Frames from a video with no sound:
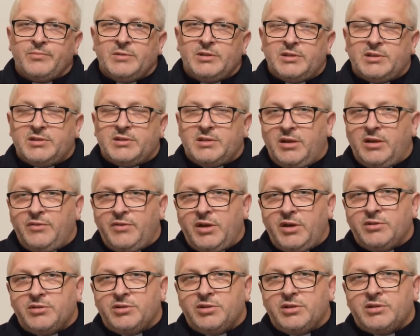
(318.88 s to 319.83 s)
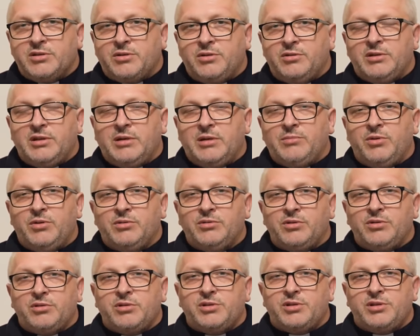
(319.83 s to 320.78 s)
zastanawiając się skąd ta
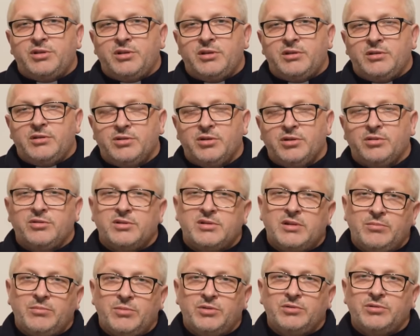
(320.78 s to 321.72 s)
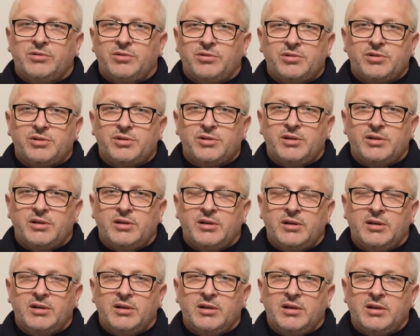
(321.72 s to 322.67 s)
mądrość, co to za mądrość,
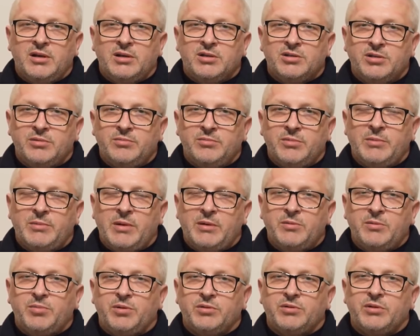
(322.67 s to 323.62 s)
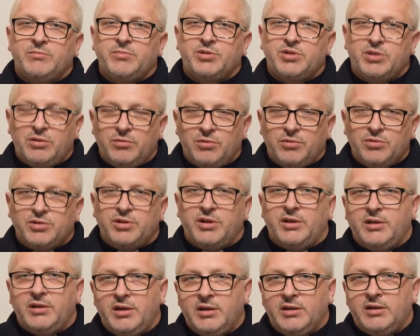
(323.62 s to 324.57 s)
czy my mamy potem
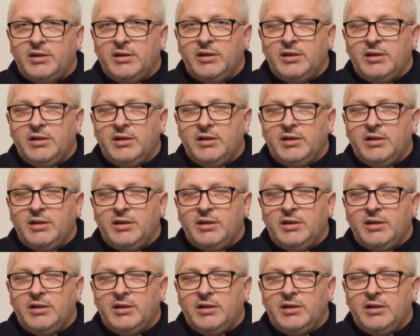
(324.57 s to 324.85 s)
przełożenie